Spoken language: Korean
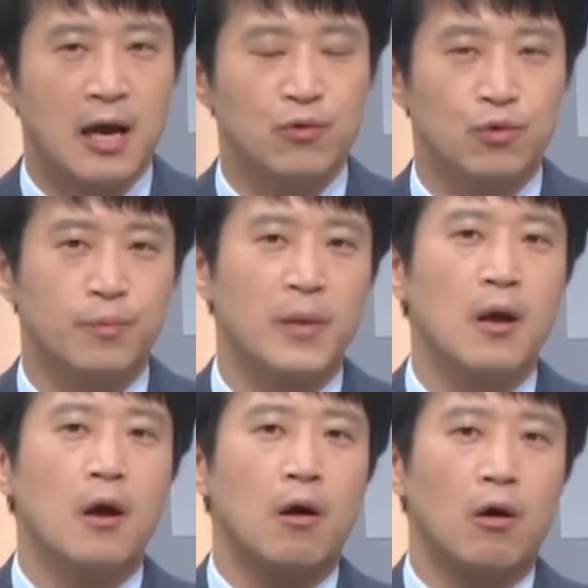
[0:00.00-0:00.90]
향후
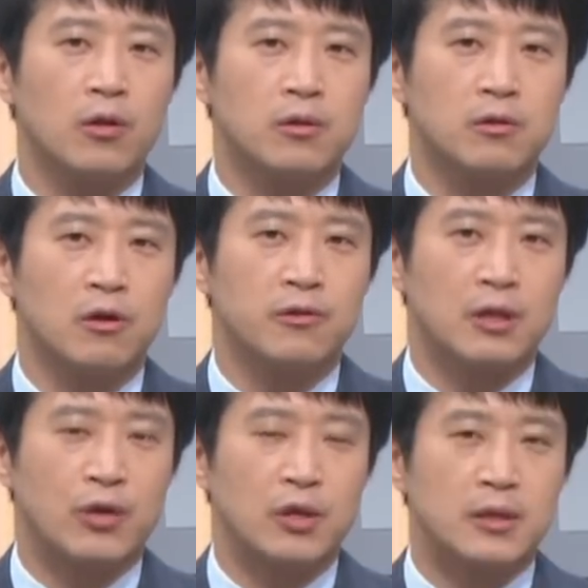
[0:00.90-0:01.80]
어떤
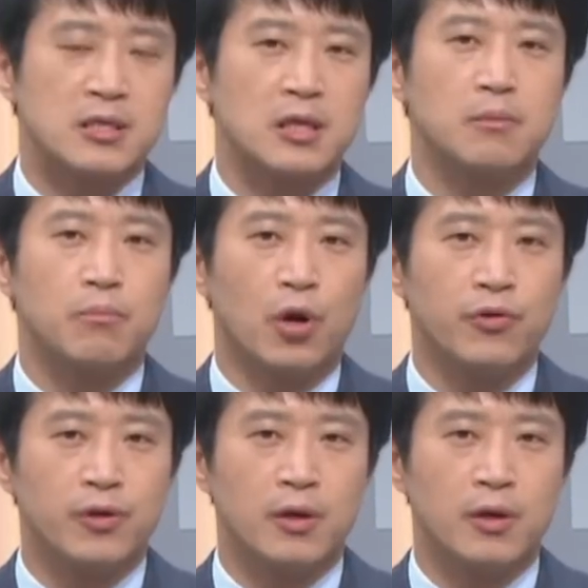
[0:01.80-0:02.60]
단위 내지는 몇